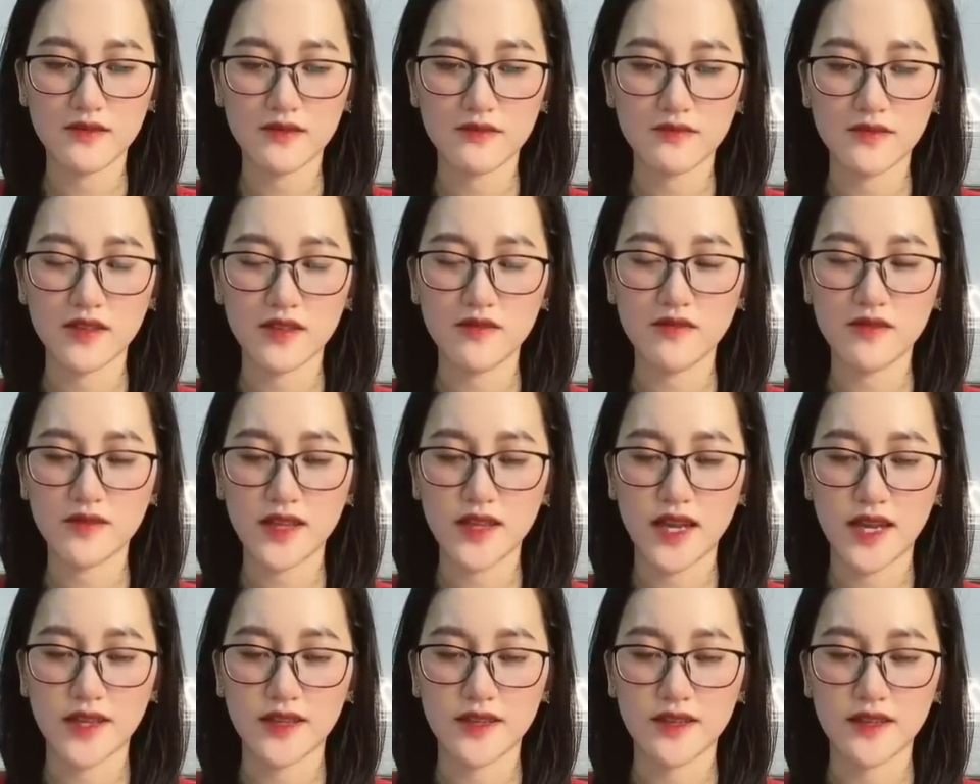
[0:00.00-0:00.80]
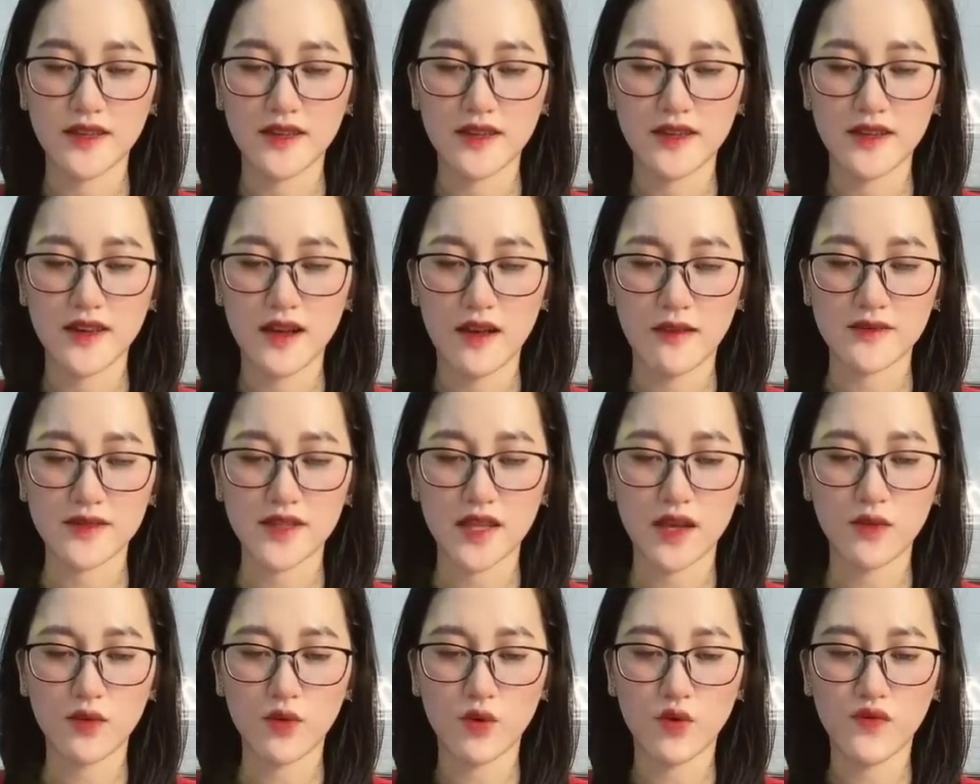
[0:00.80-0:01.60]
Đến lúc này làm
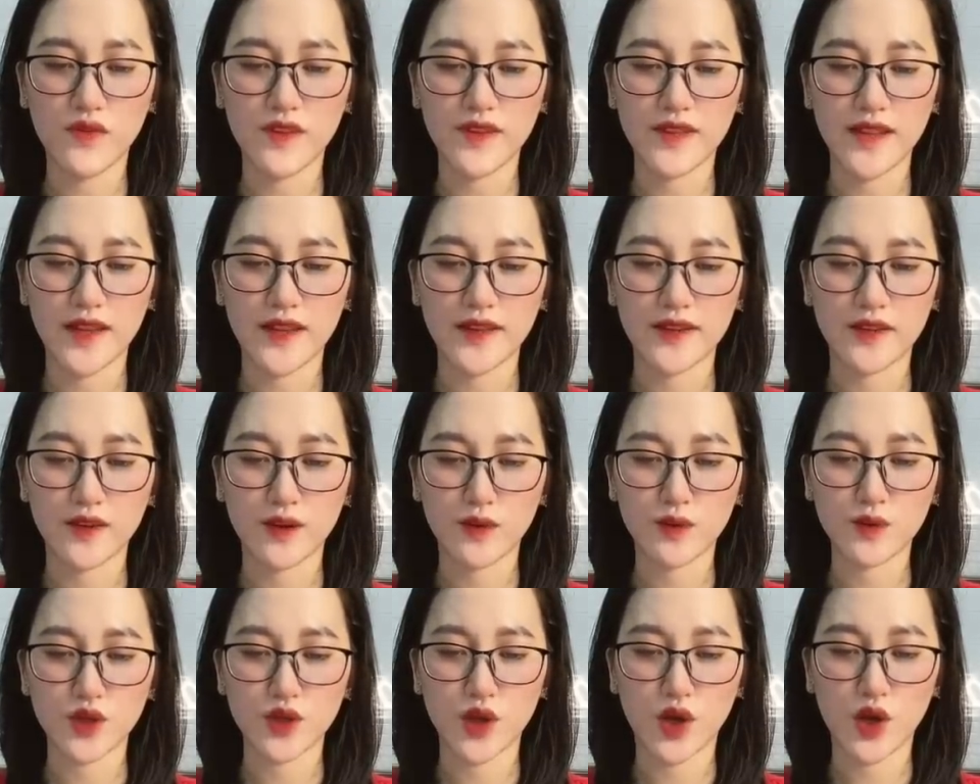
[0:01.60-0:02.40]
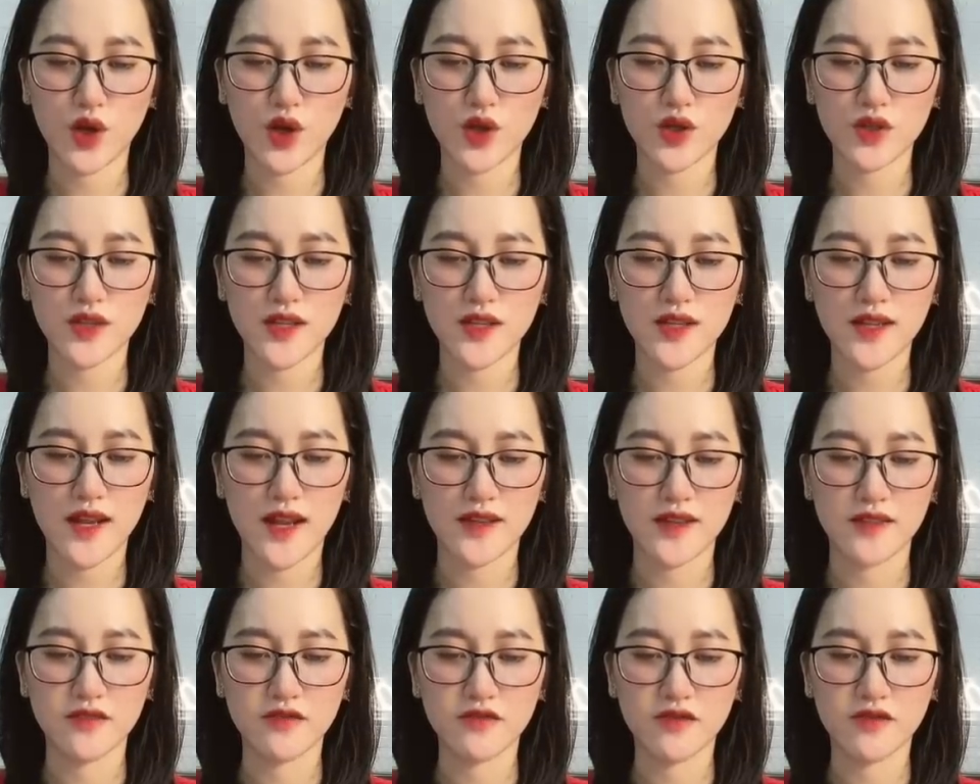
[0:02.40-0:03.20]
sao cố vị thành không rõ Tất
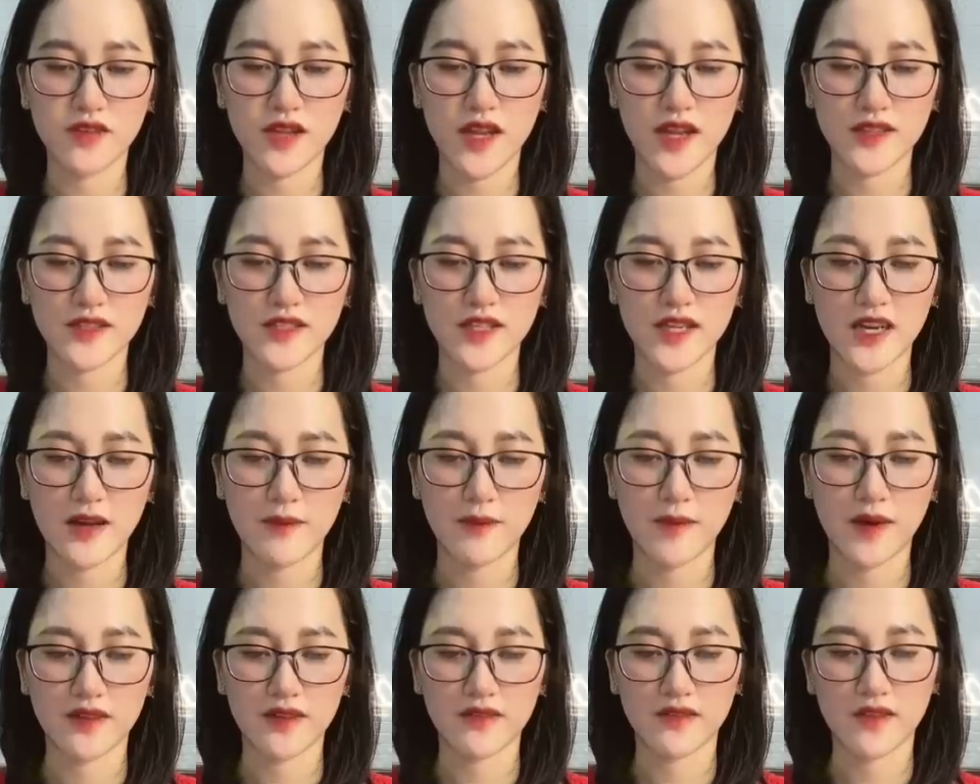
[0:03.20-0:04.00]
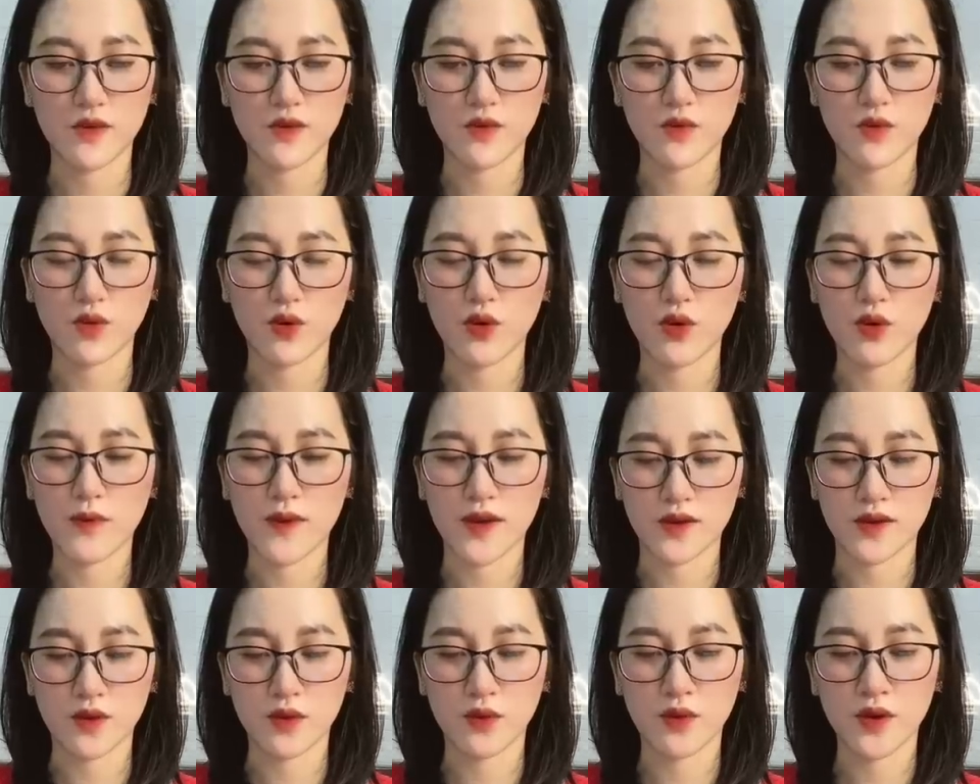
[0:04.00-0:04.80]
cả những thứ này chỉ là màn kịch của cô
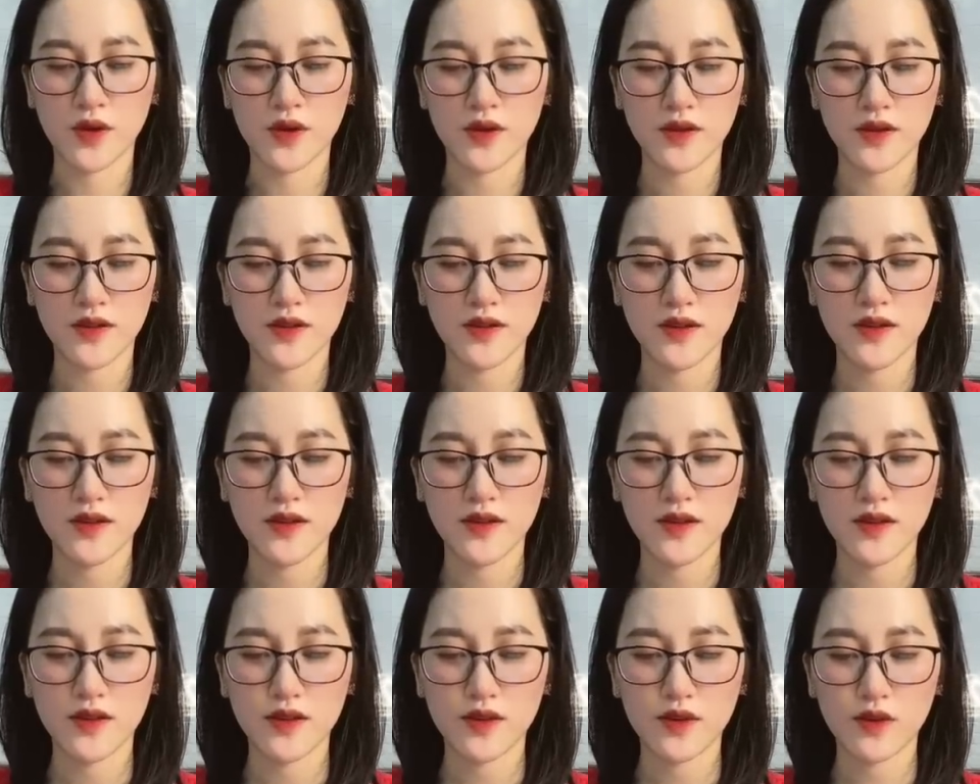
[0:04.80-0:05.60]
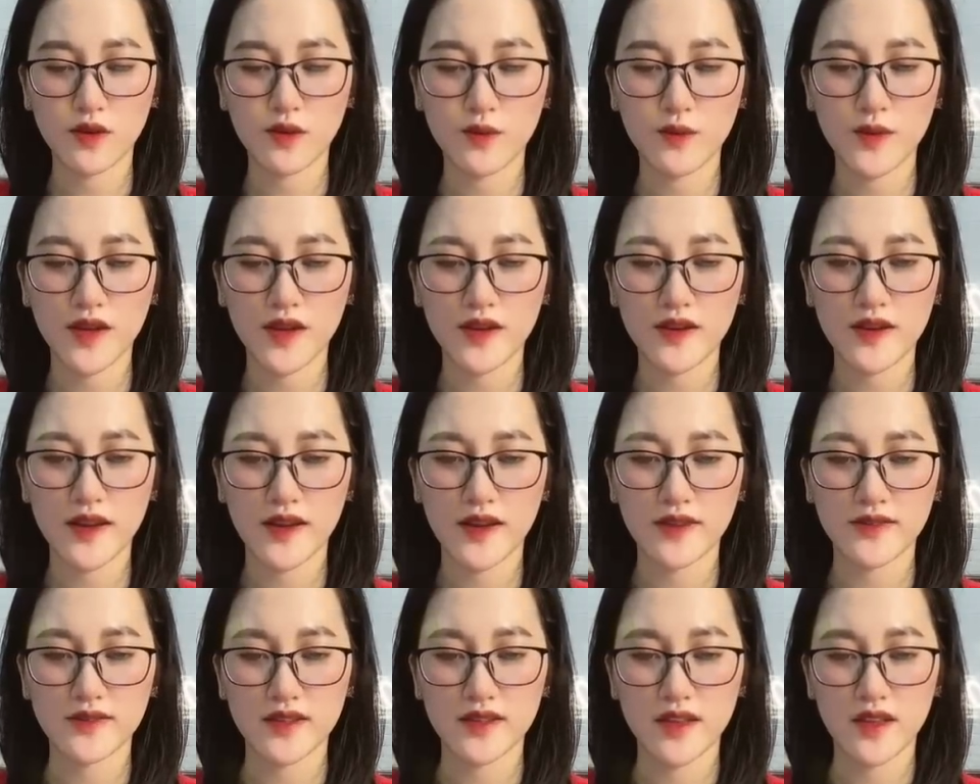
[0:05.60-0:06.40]
mà thôi Cô biết
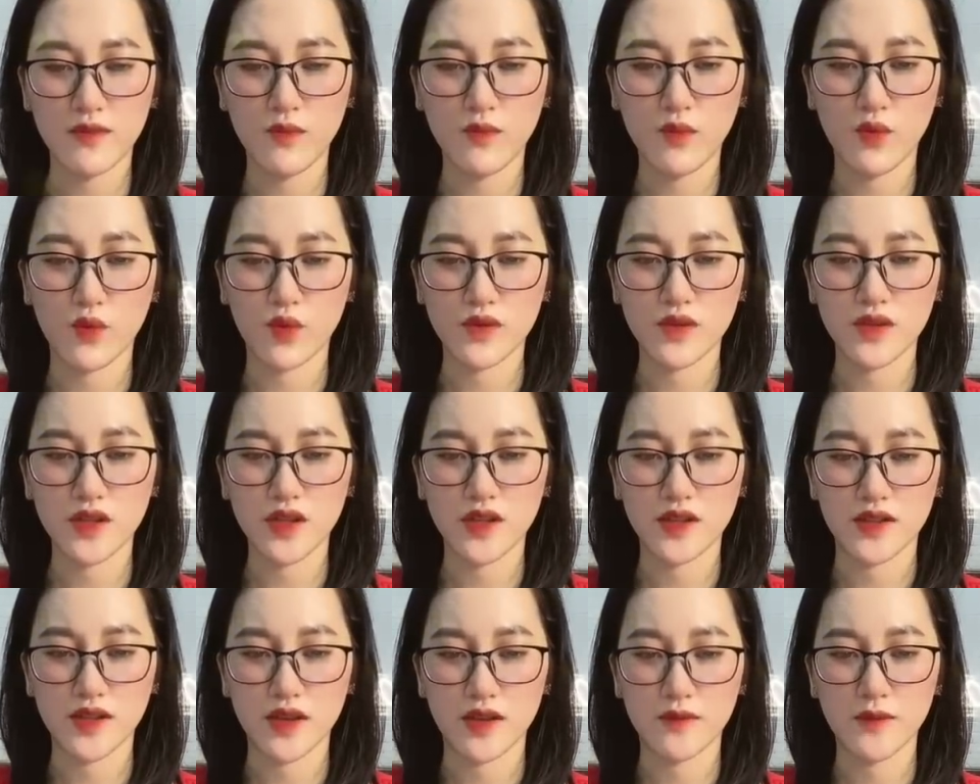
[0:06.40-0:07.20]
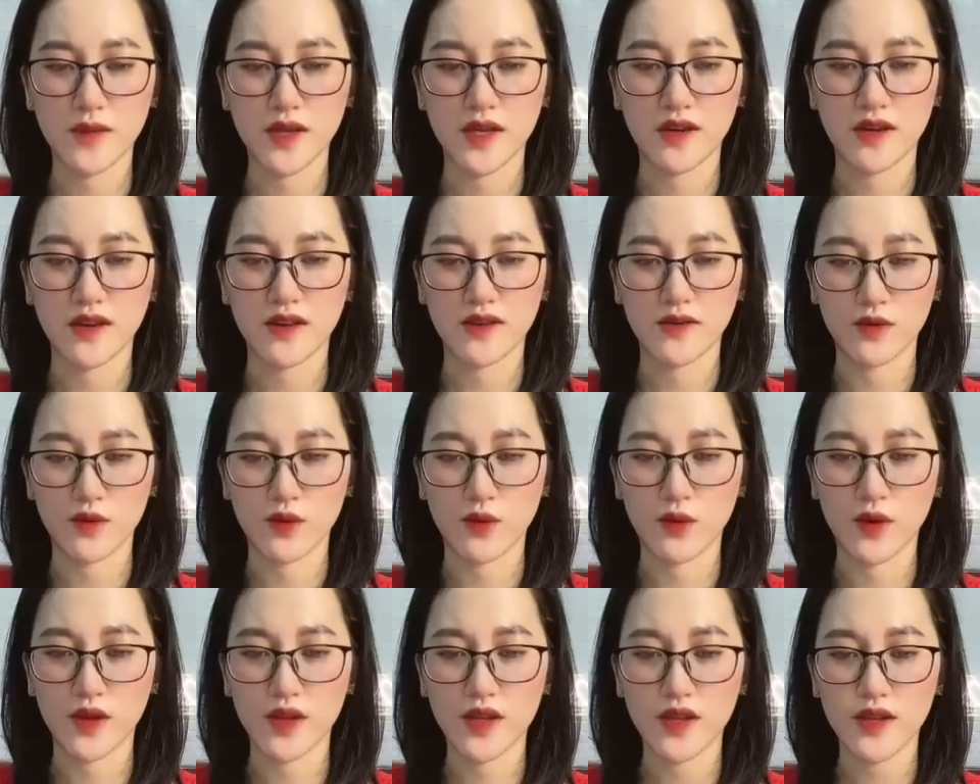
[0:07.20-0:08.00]
anh sẽ muốn nhìn thấy mình lần
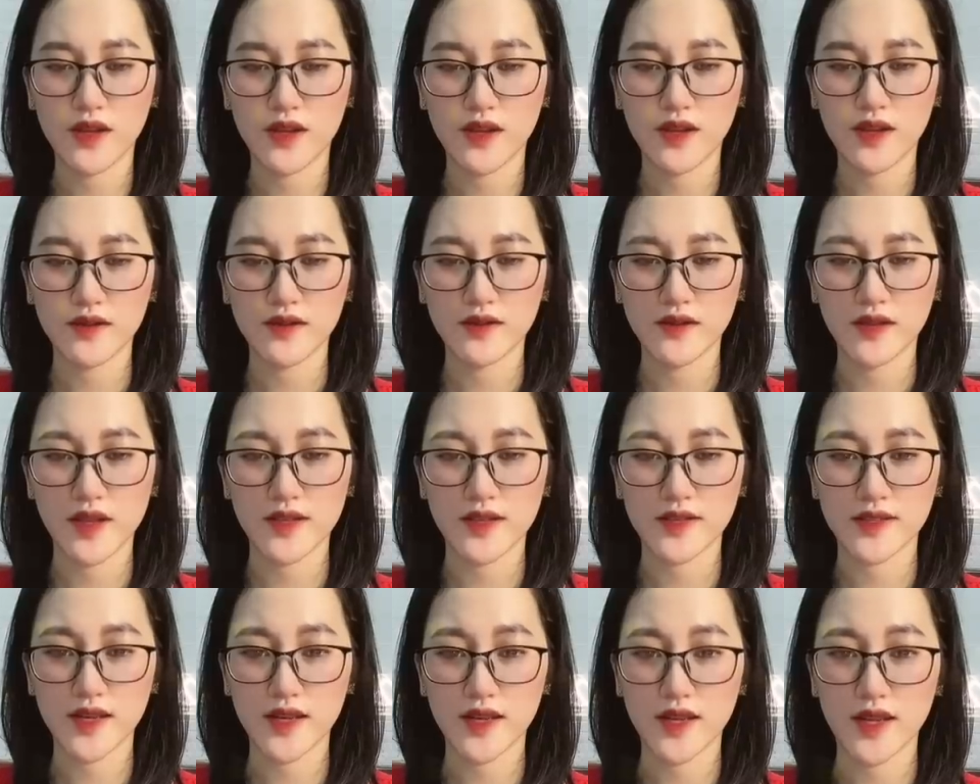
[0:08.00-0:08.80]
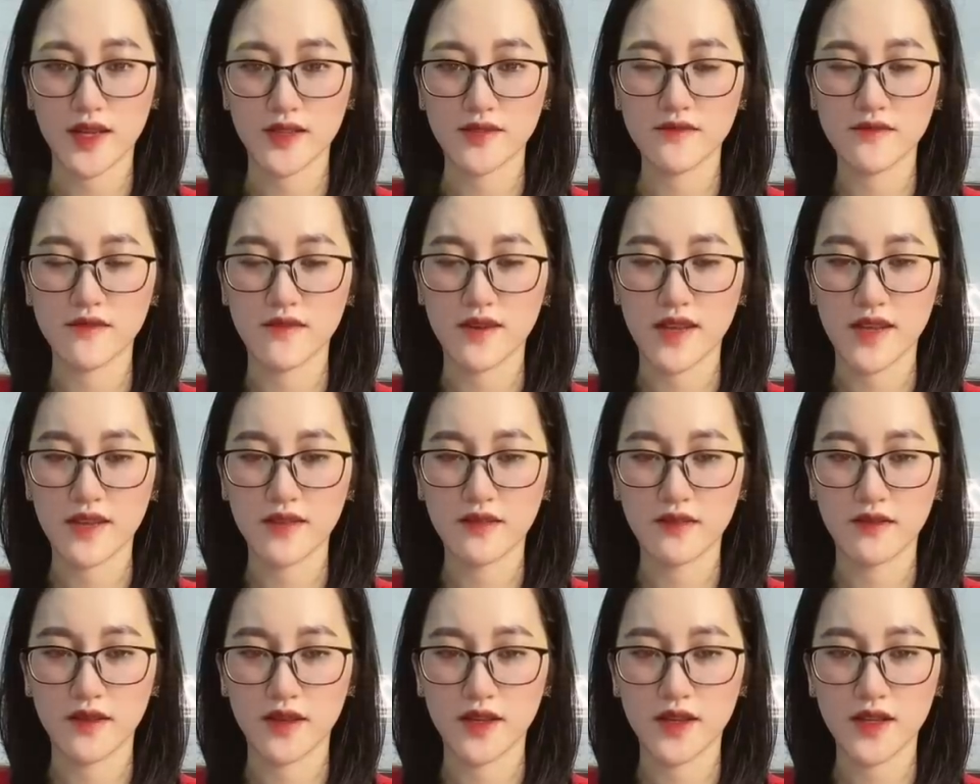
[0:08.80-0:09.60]
cuối Nên sẽ đến dự lễ
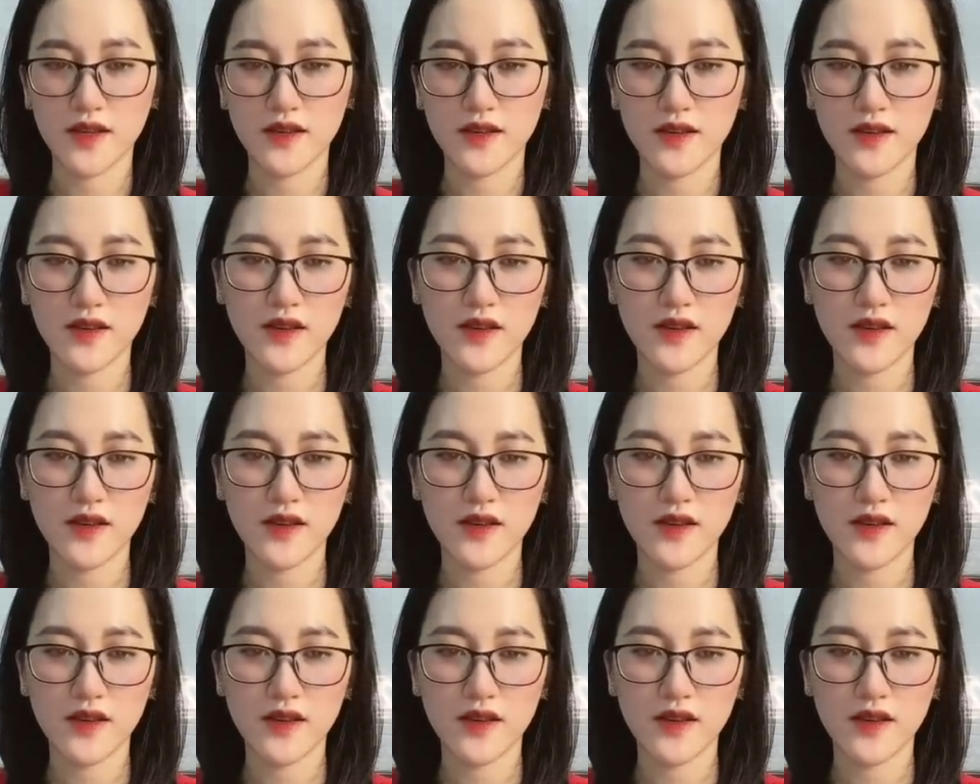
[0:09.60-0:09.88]
cưới